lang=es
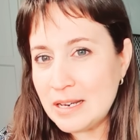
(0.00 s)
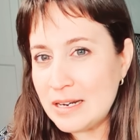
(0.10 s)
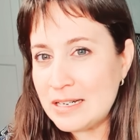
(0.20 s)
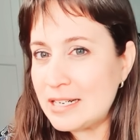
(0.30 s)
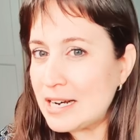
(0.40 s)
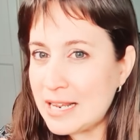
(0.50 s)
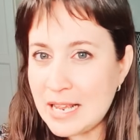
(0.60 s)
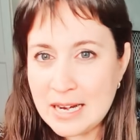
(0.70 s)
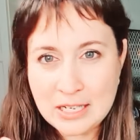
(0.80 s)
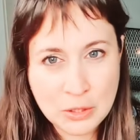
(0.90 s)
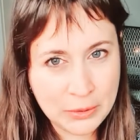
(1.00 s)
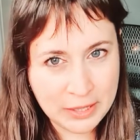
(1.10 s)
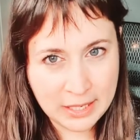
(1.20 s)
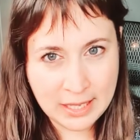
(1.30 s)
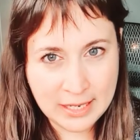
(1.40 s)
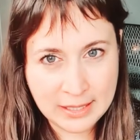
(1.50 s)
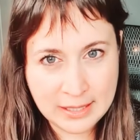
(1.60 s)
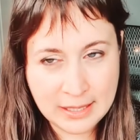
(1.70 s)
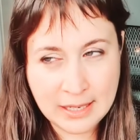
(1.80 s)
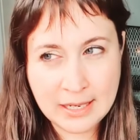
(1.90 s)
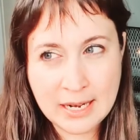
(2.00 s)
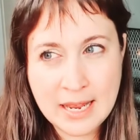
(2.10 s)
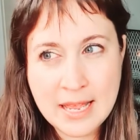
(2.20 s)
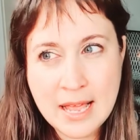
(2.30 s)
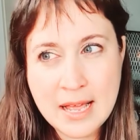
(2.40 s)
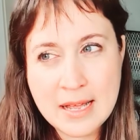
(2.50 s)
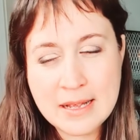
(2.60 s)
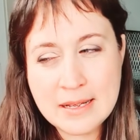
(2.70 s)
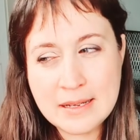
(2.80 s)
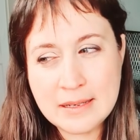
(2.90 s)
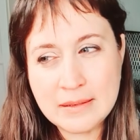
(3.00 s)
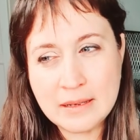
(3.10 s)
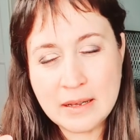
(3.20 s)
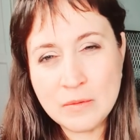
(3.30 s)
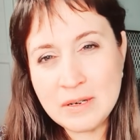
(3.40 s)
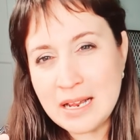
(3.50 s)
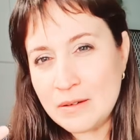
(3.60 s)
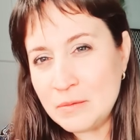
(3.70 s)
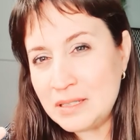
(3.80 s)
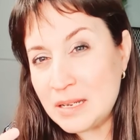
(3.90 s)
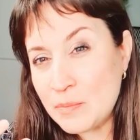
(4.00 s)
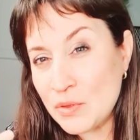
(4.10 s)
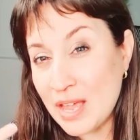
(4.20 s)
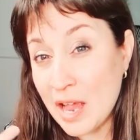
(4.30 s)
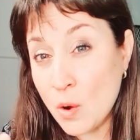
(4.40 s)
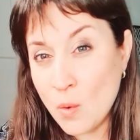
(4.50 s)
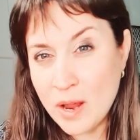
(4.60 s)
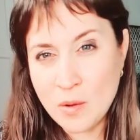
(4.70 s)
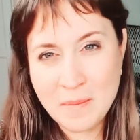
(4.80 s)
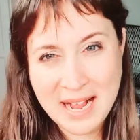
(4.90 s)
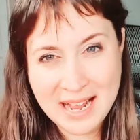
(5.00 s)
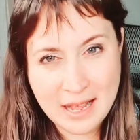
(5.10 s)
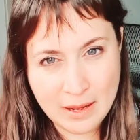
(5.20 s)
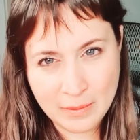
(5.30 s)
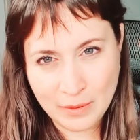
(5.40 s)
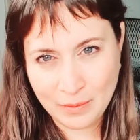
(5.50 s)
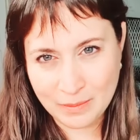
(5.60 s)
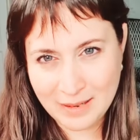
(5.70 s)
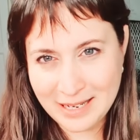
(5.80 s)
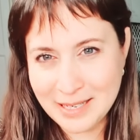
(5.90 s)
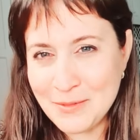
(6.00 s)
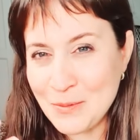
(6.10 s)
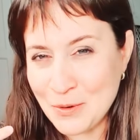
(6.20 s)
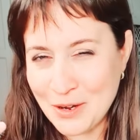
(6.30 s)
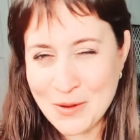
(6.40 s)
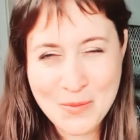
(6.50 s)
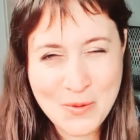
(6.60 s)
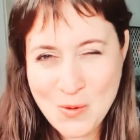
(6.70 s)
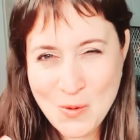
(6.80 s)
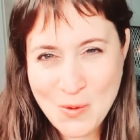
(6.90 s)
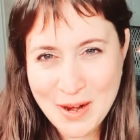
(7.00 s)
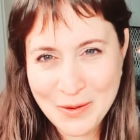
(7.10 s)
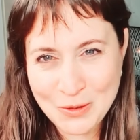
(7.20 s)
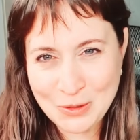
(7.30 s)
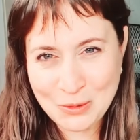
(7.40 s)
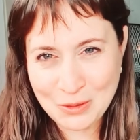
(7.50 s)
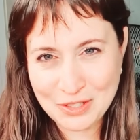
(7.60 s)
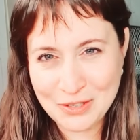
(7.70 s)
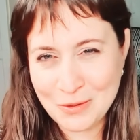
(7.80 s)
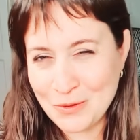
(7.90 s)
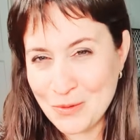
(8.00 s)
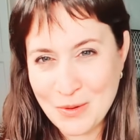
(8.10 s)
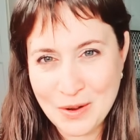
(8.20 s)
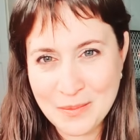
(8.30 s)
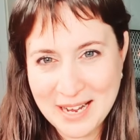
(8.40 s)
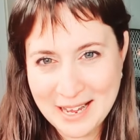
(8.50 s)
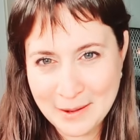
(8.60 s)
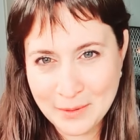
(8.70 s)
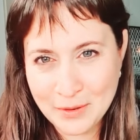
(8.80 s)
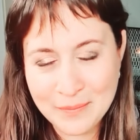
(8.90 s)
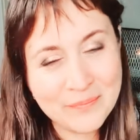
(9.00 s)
raya la sordidez, raya un tipo de juego macabro, así me lo ponen como un juego sucio, como un juego macabro,